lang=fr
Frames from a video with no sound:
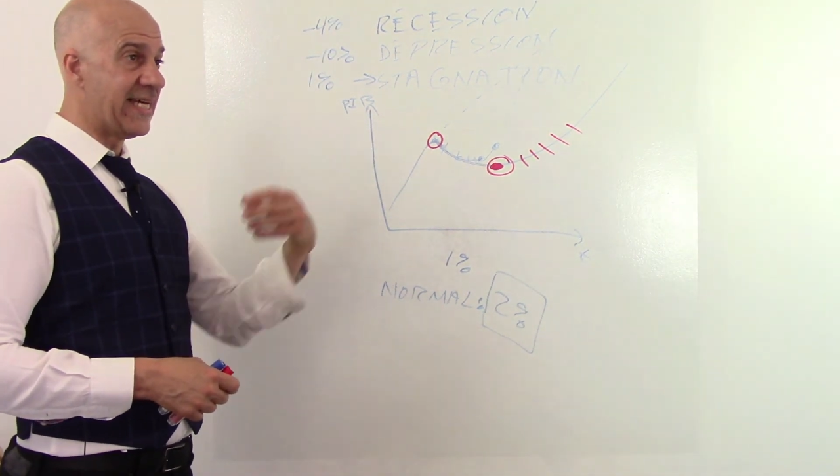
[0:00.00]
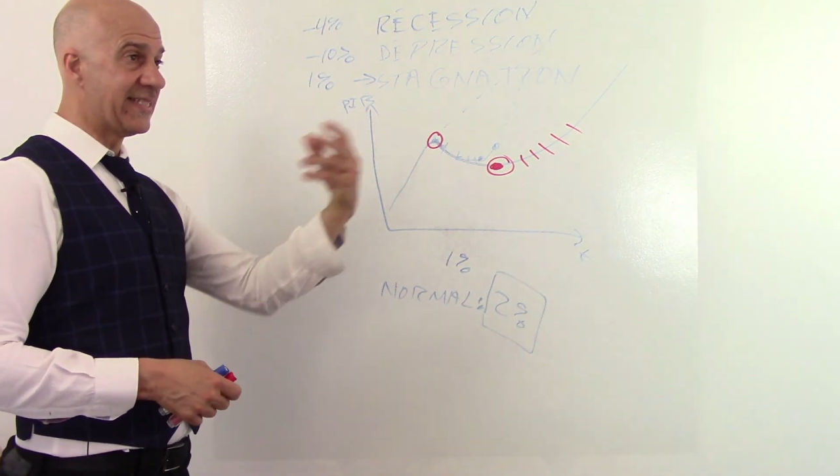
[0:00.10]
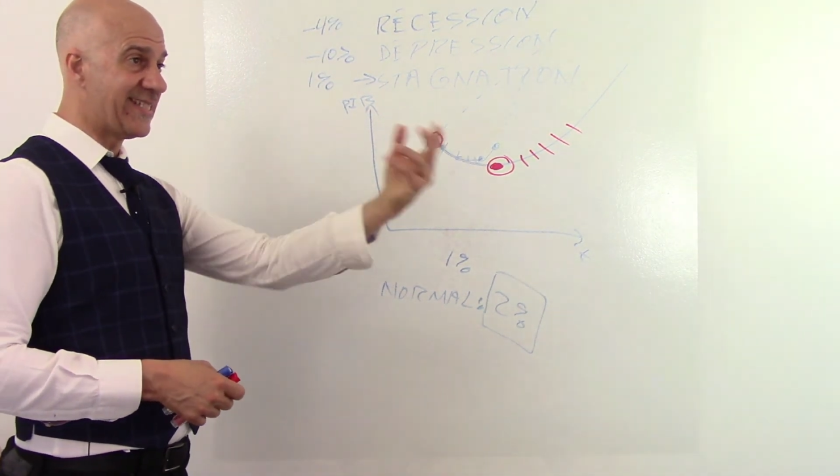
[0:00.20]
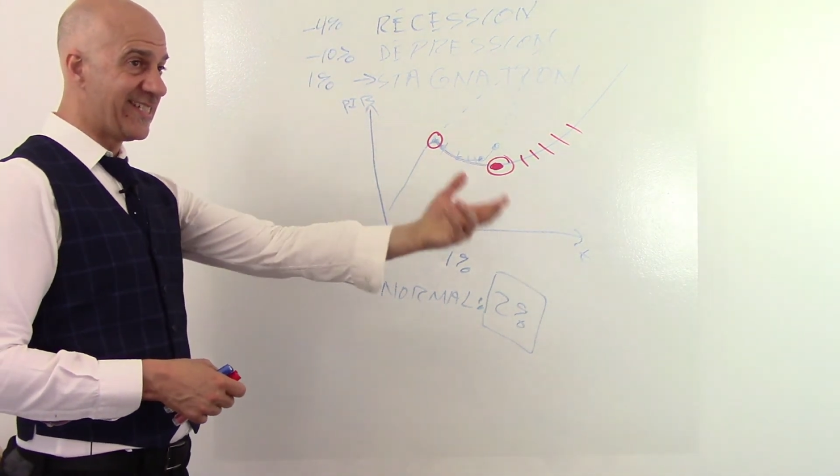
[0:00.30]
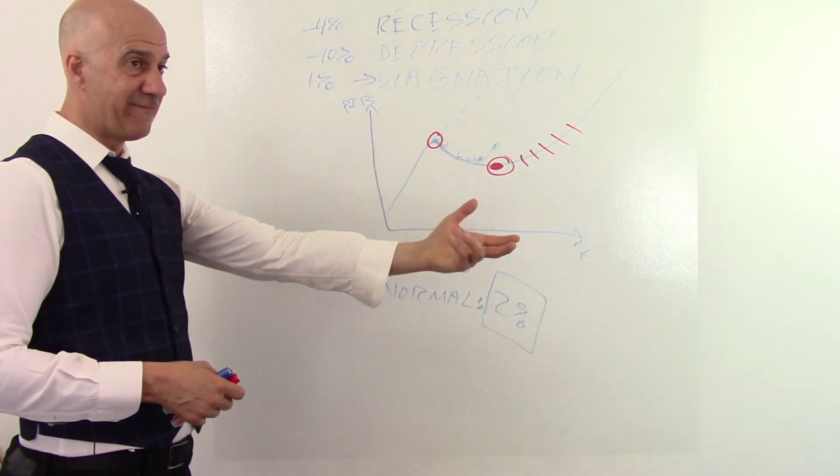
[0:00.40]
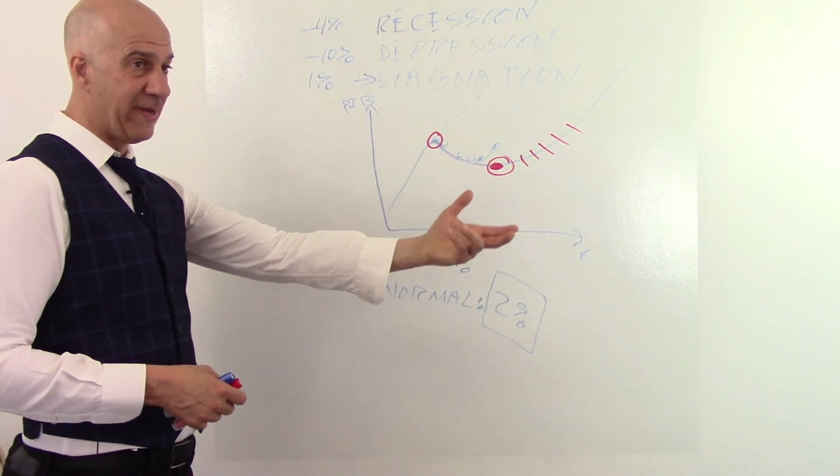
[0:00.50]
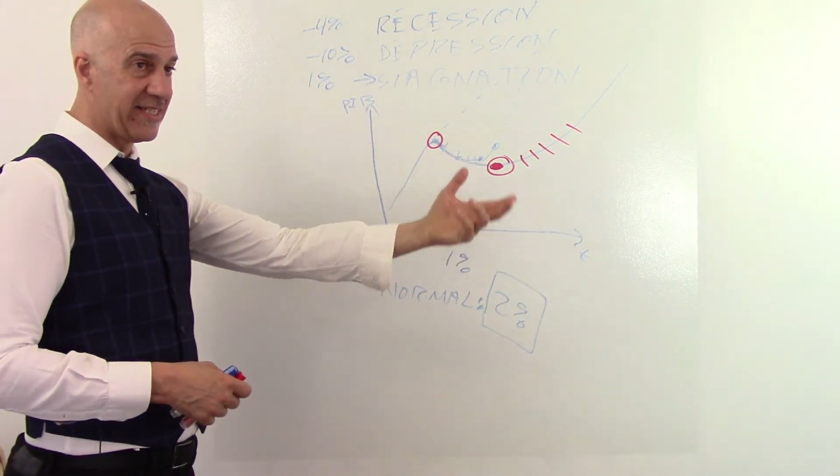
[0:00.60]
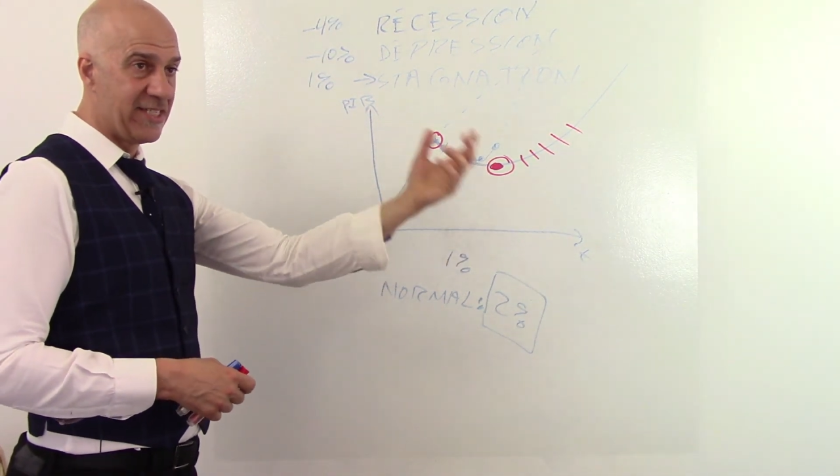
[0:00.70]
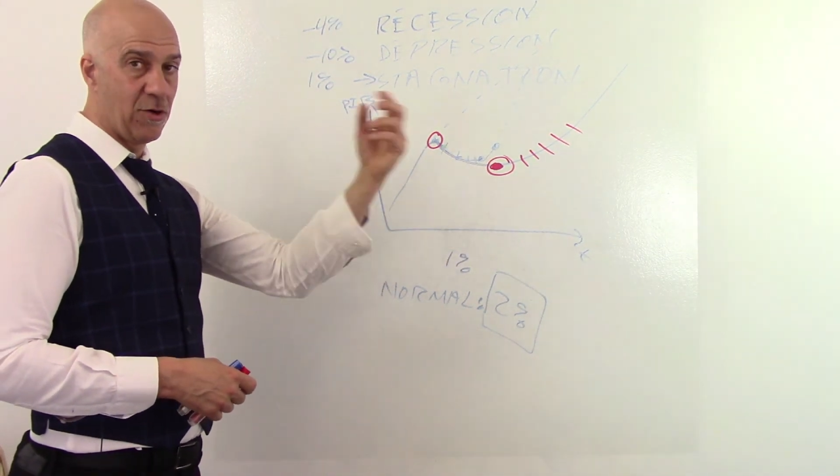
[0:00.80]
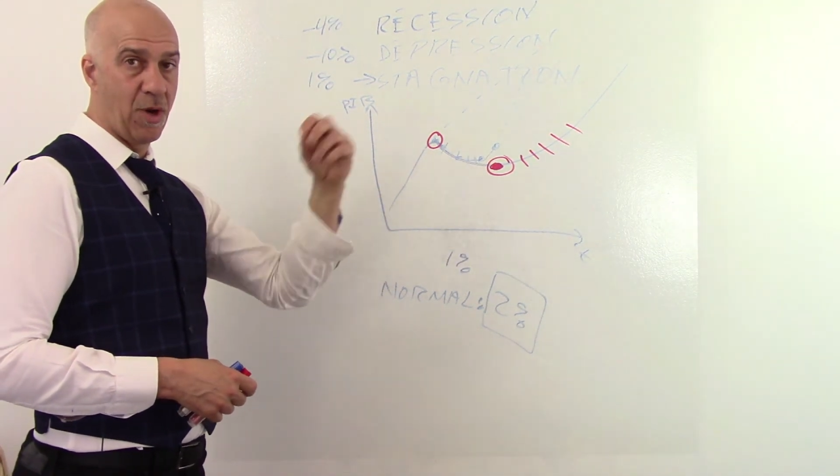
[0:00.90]

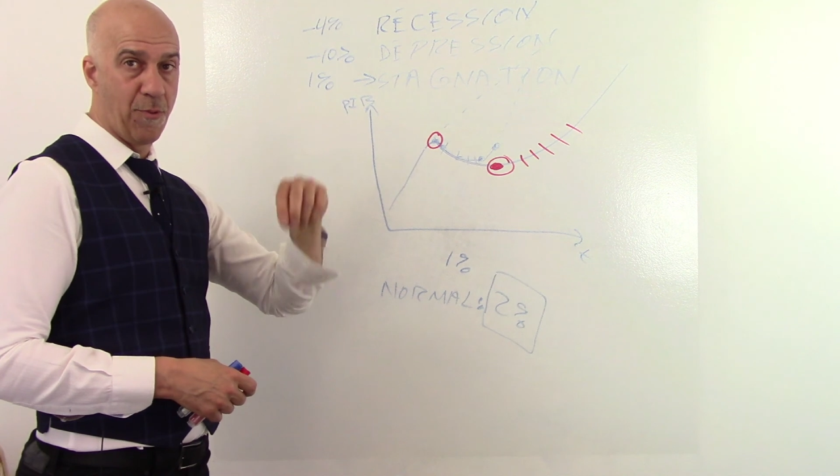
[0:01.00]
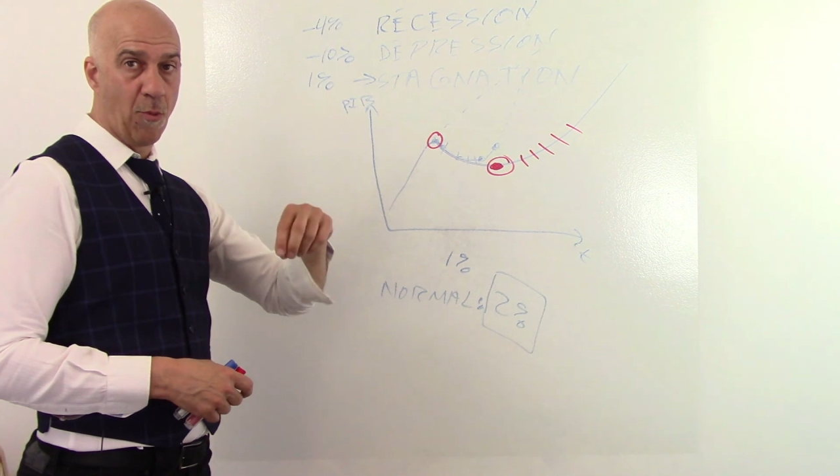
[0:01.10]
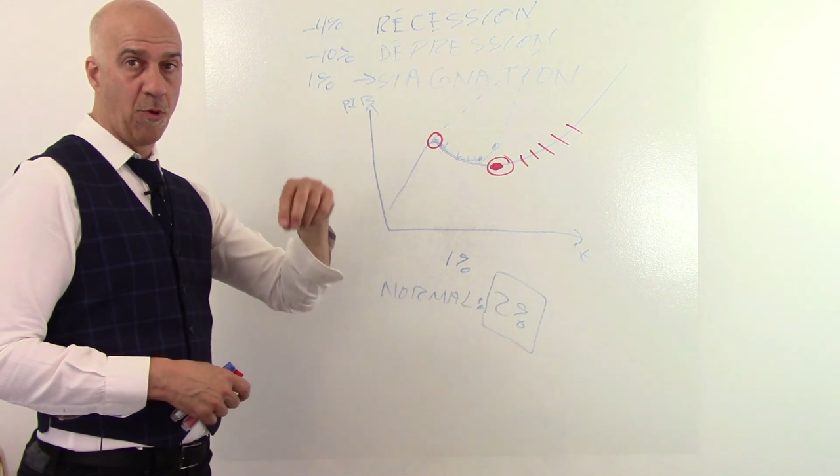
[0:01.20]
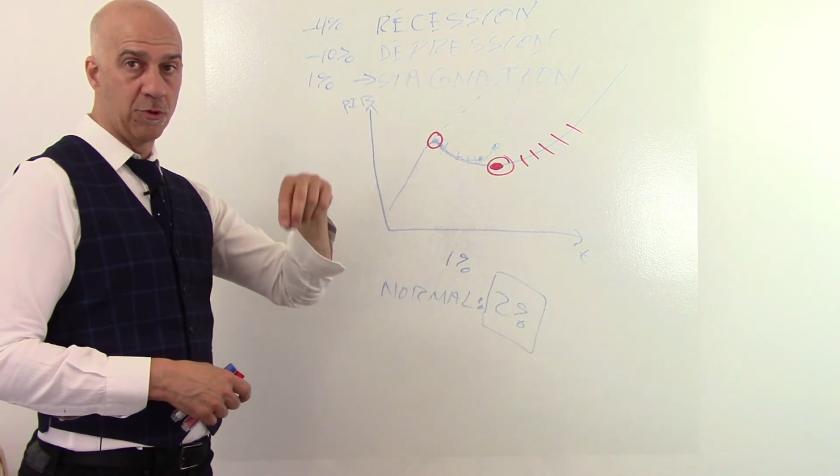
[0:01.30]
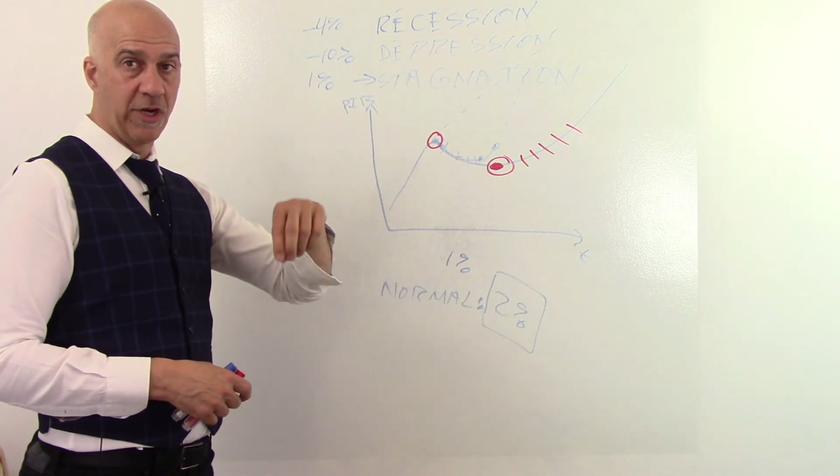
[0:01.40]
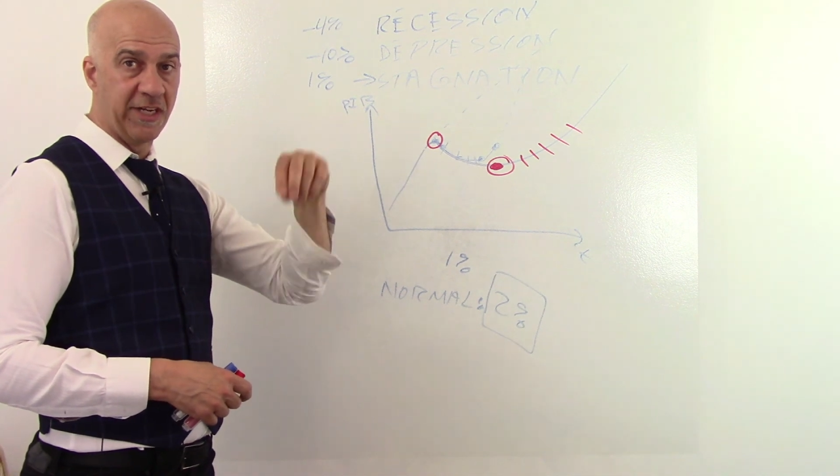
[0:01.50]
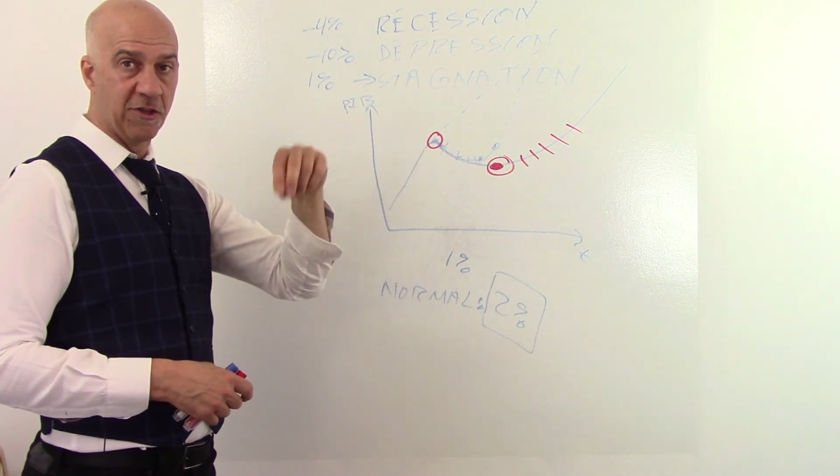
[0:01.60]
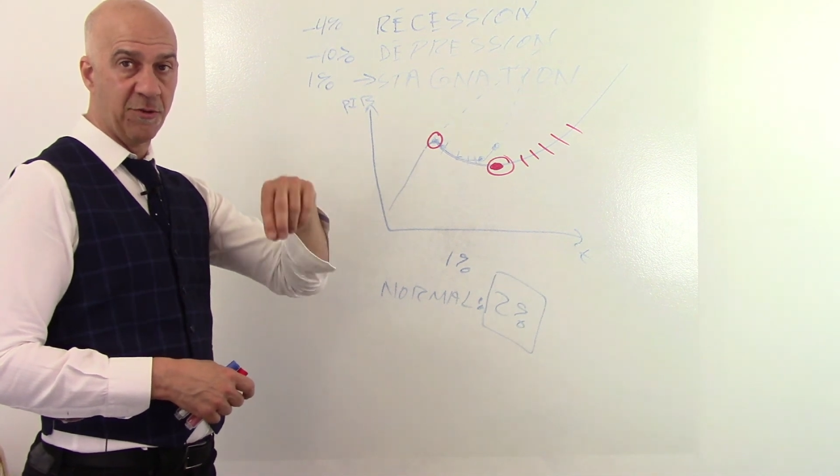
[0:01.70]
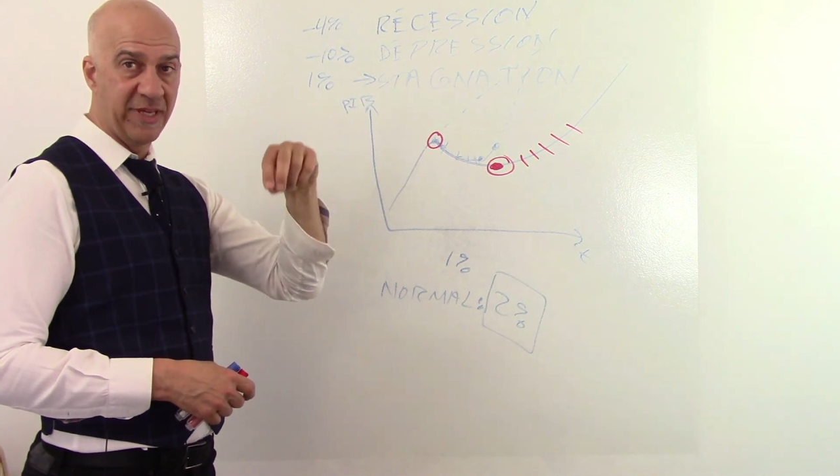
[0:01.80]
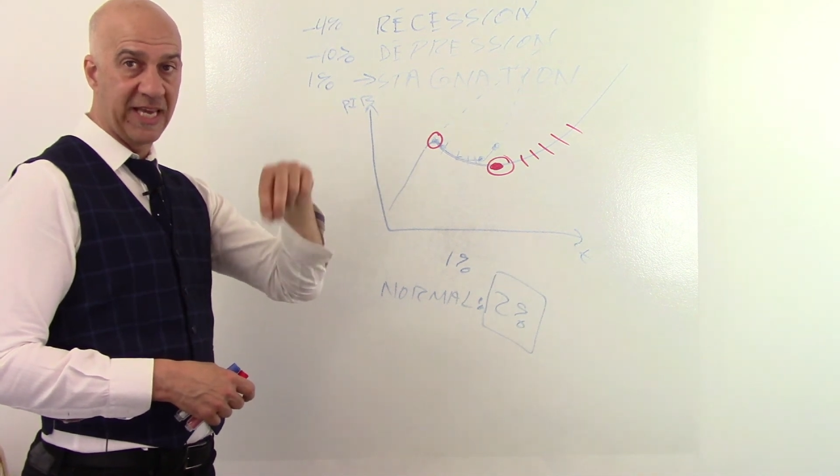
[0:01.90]
anticipations à propos de
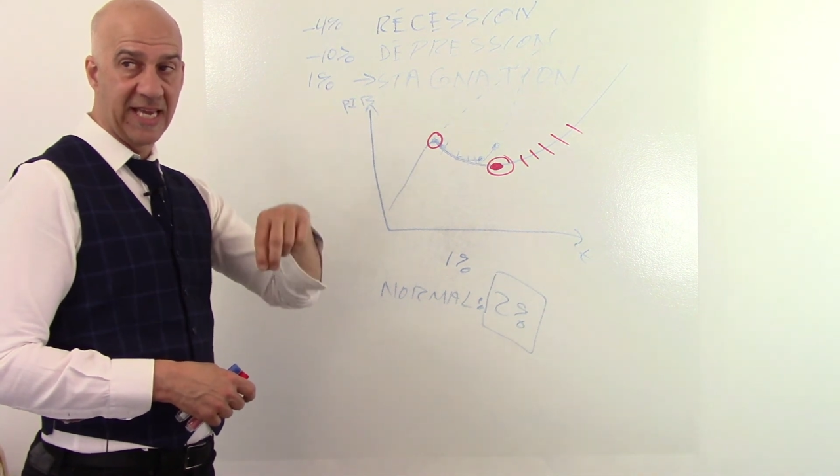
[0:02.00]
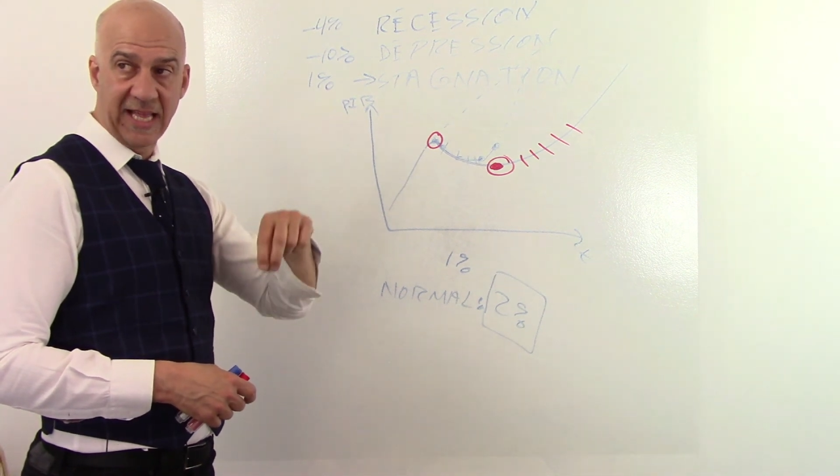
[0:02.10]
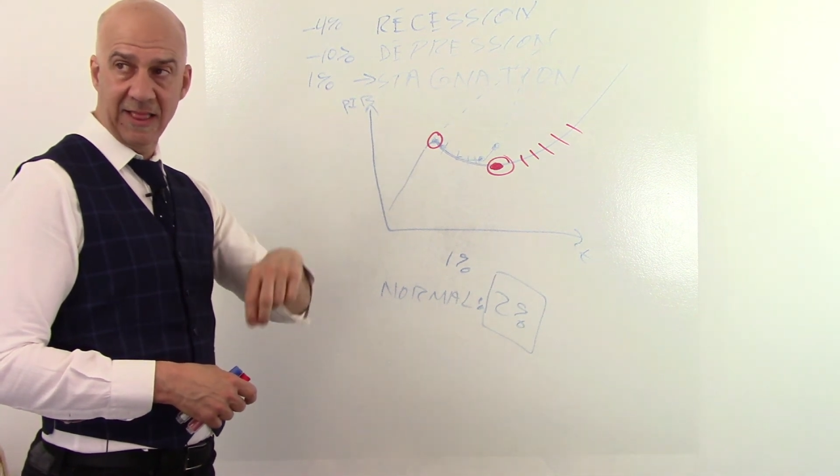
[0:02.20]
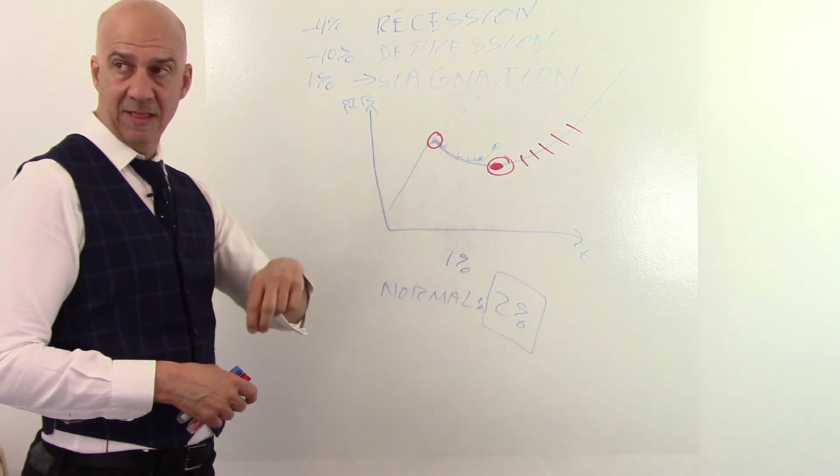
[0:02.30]
l'économie réelle